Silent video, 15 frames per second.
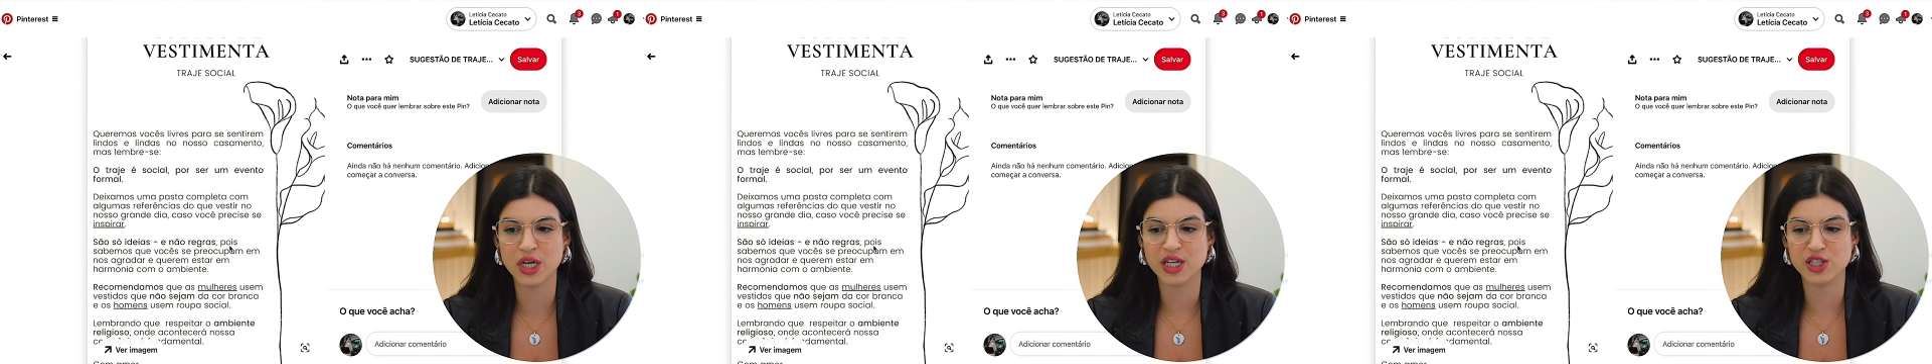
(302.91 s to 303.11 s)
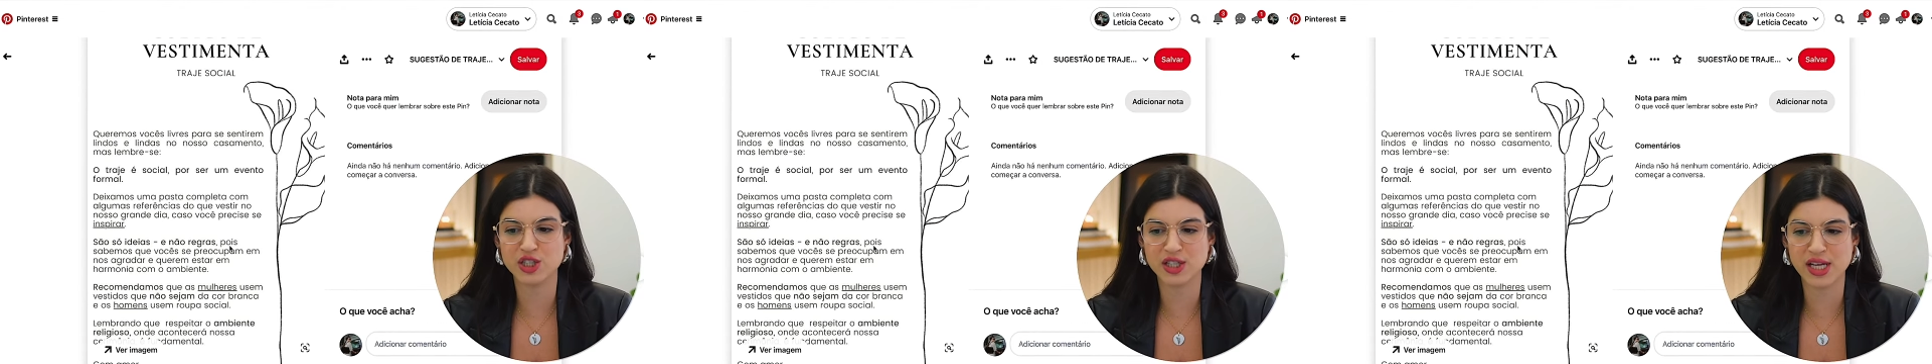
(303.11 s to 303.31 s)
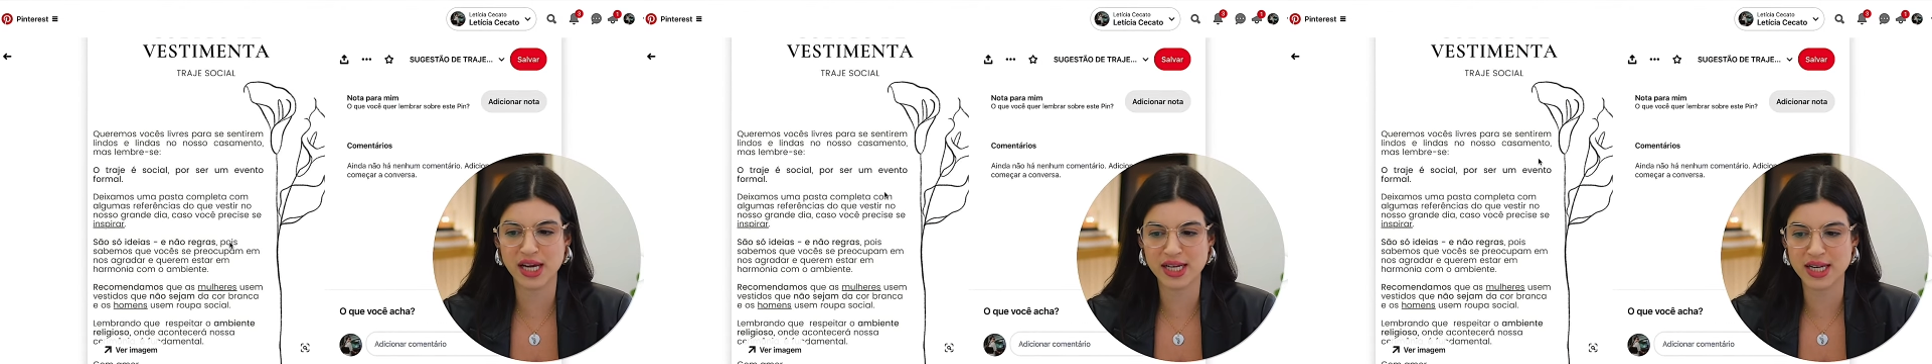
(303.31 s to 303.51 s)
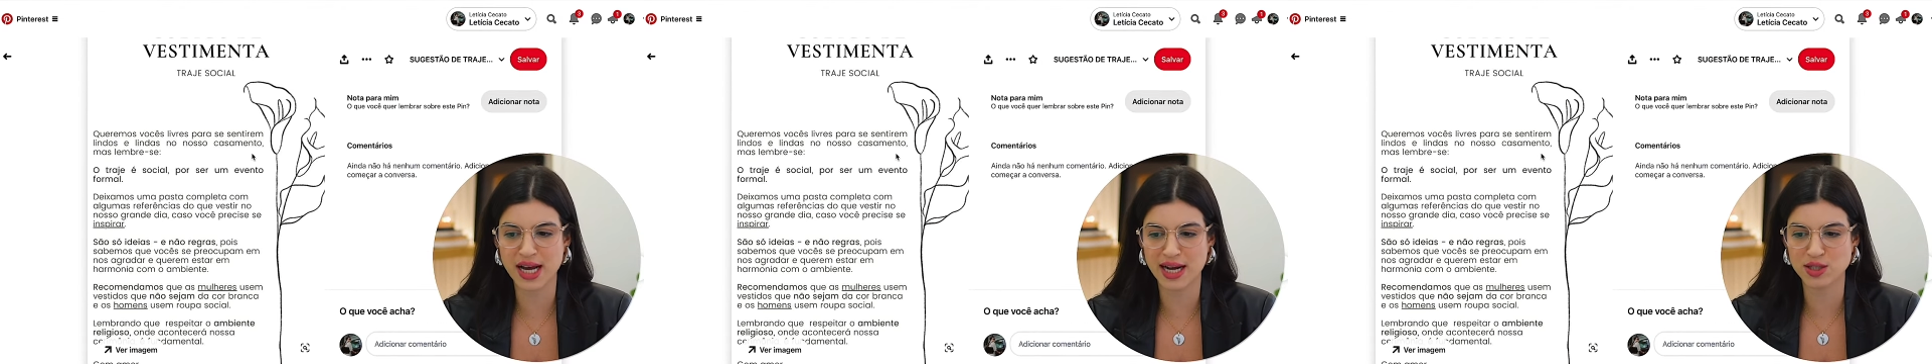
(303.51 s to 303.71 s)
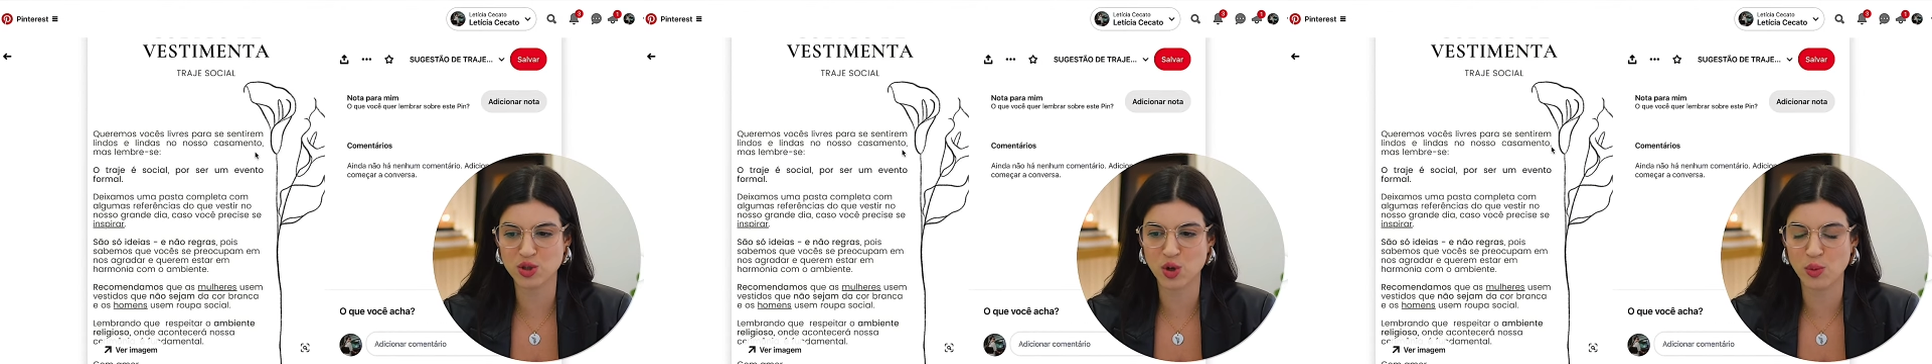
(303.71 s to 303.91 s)
de
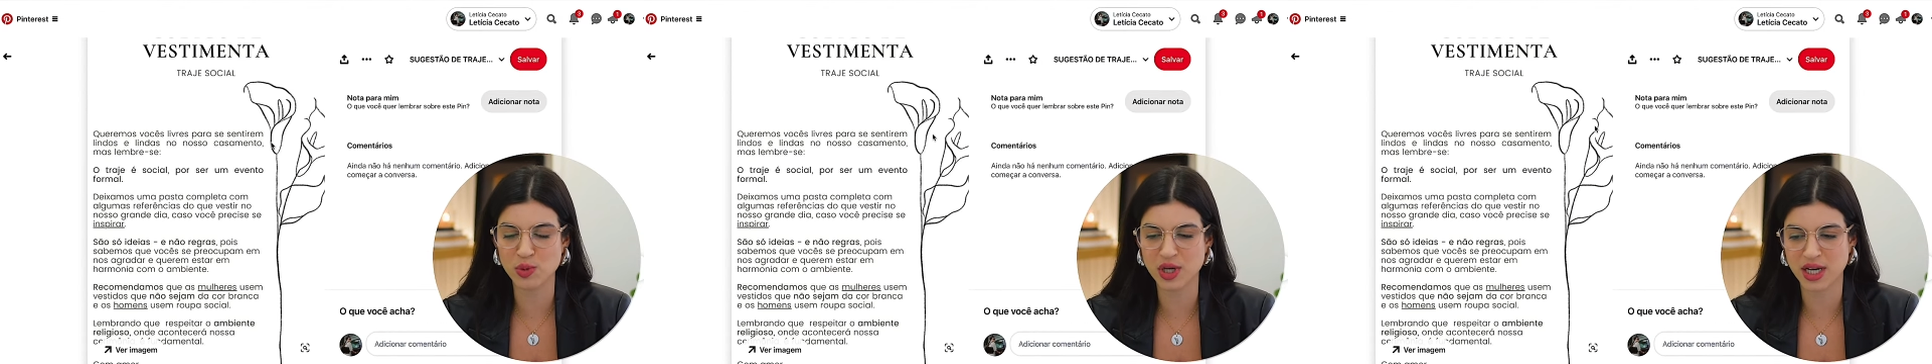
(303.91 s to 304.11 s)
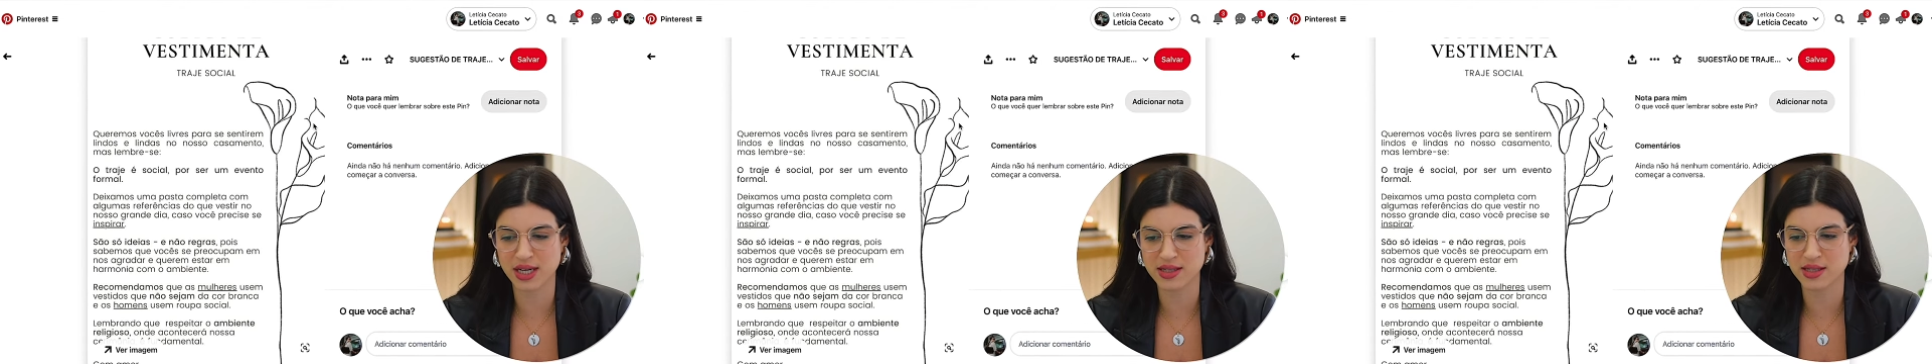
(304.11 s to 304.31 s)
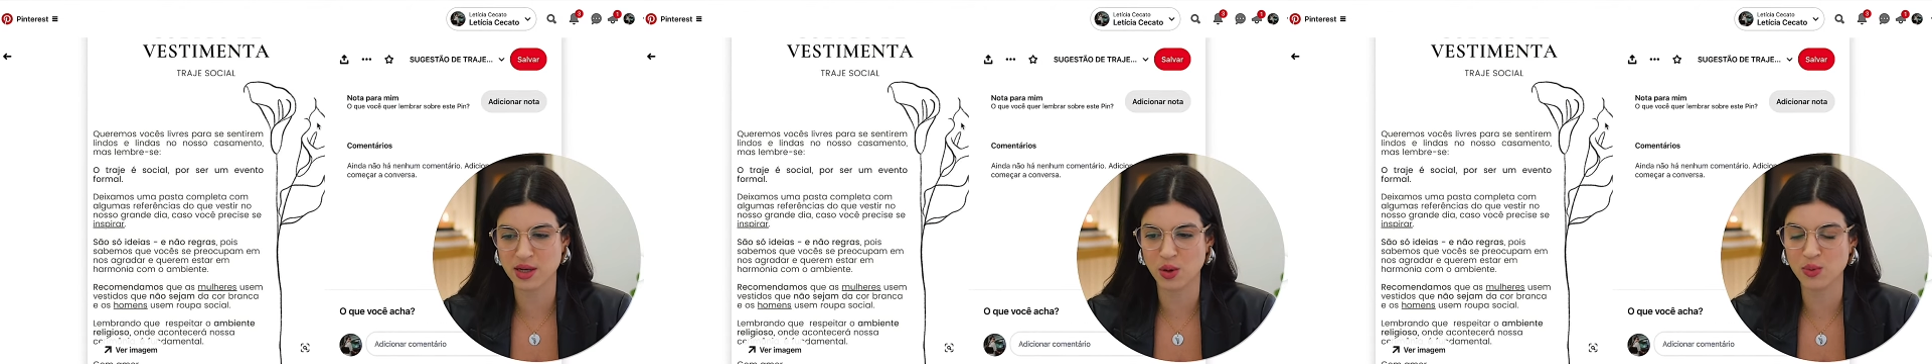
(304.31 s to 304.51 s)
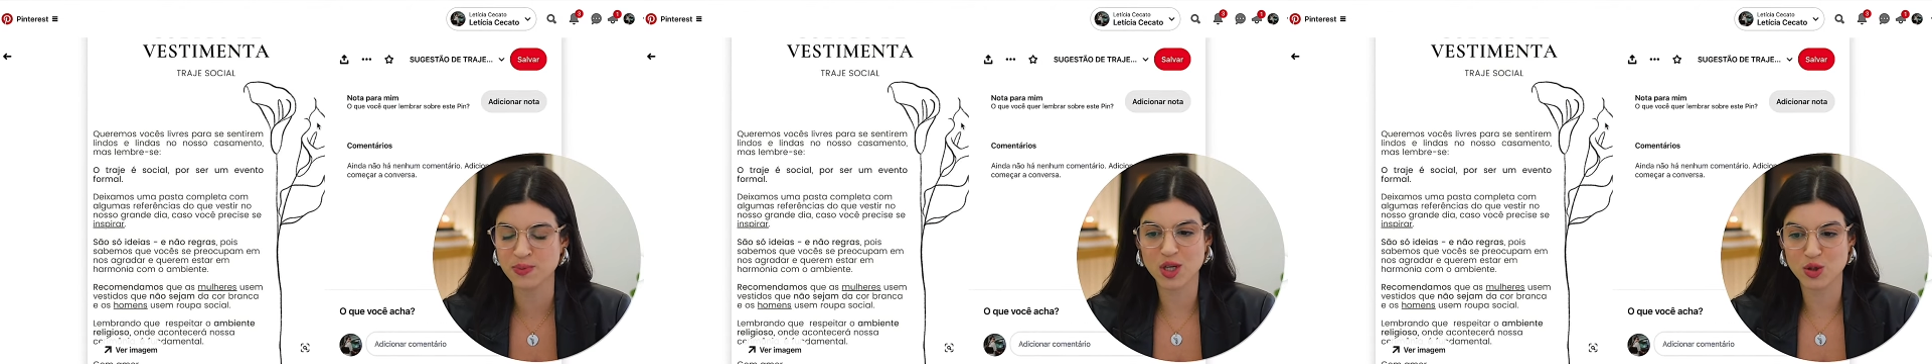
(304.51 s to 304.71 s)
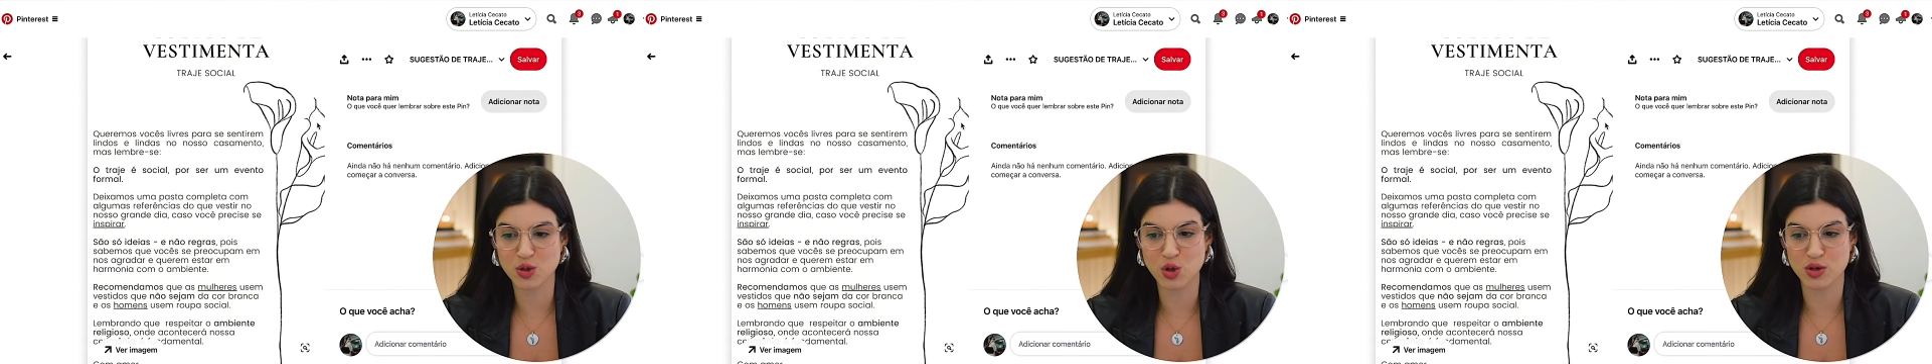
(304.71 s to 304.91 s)
DNA de comunicação
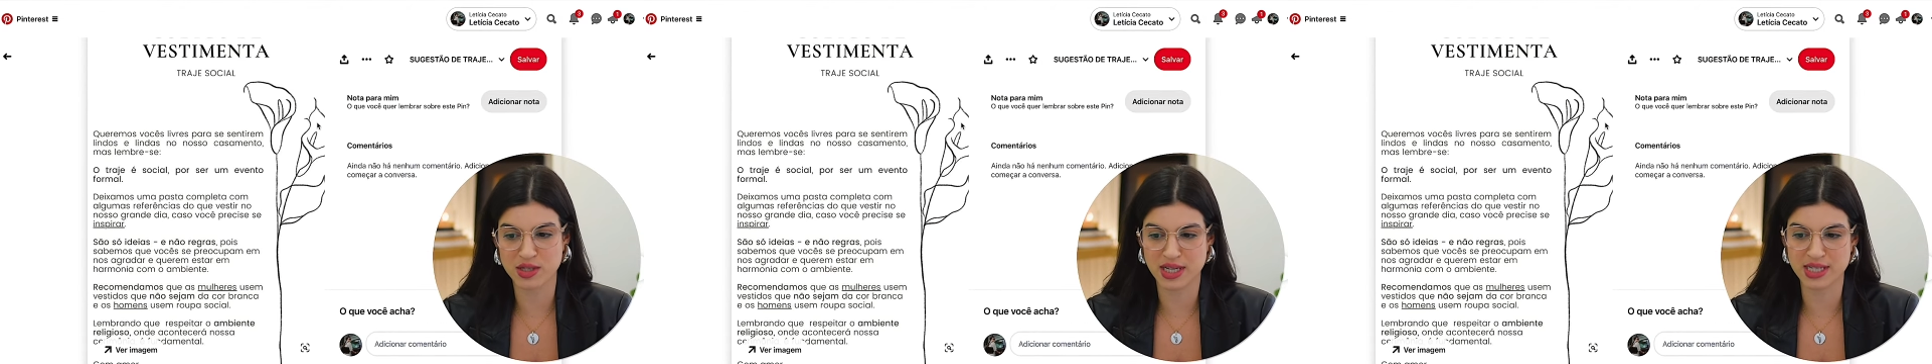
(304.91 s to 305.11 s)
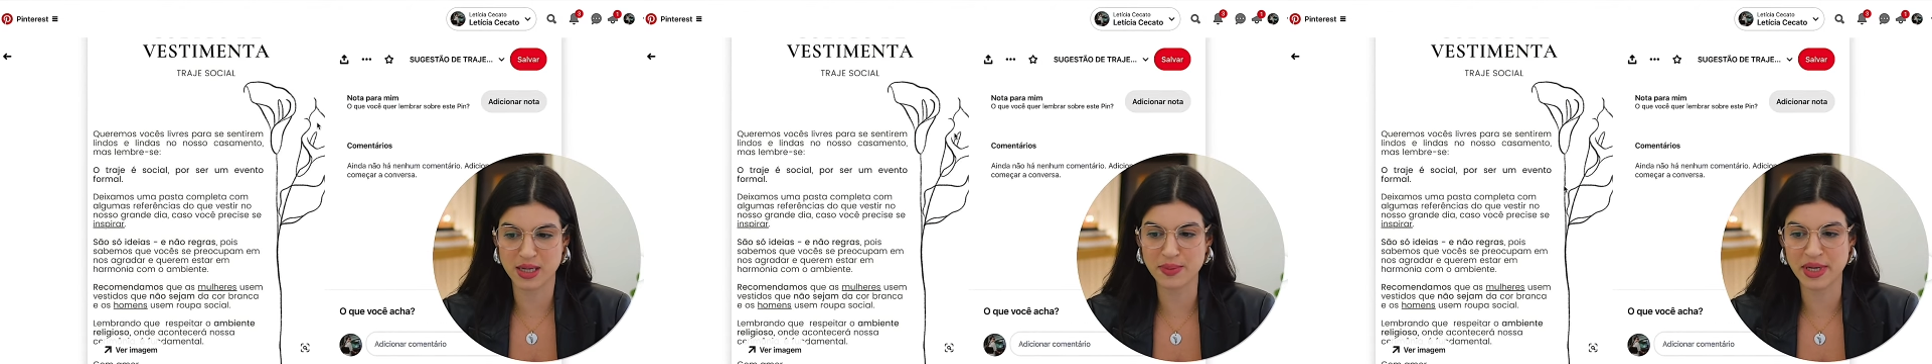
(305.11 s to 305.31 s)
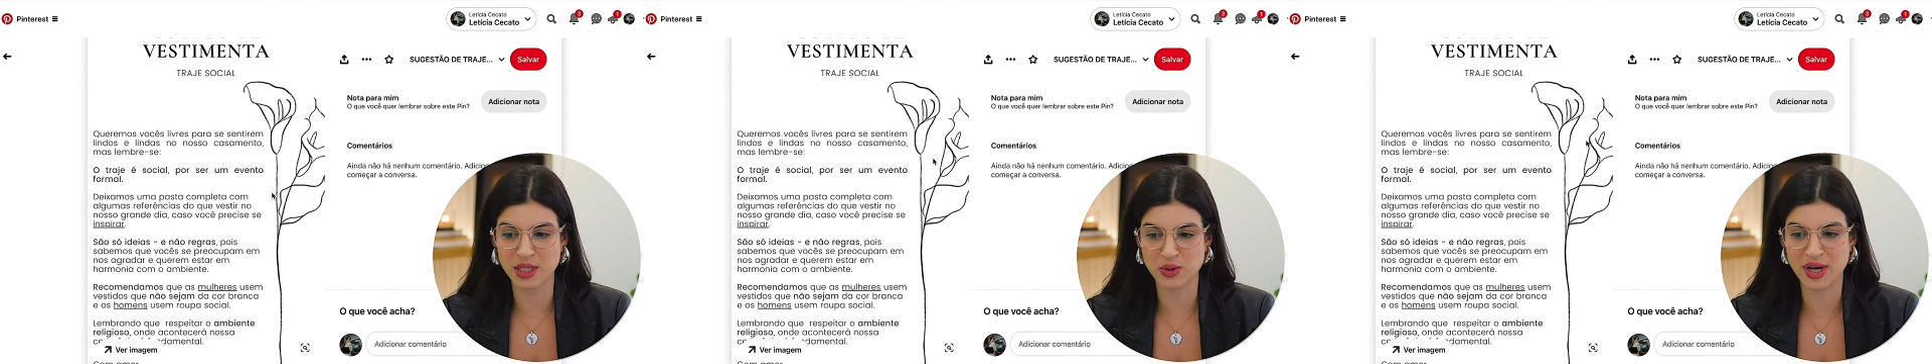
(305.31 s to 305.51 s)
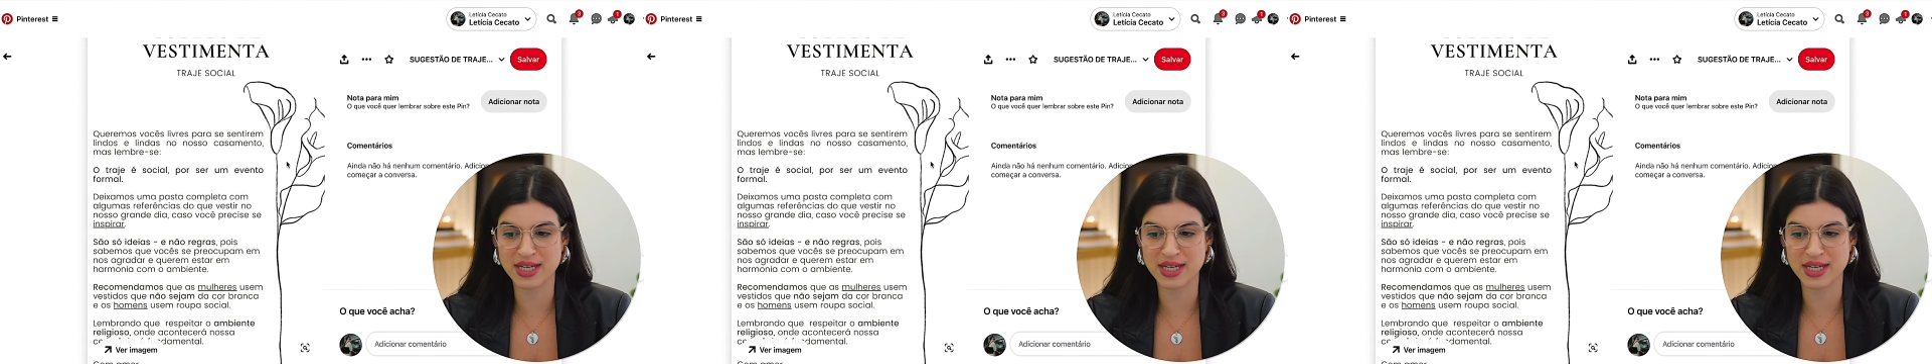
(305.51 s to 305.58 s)
do nosso casamento.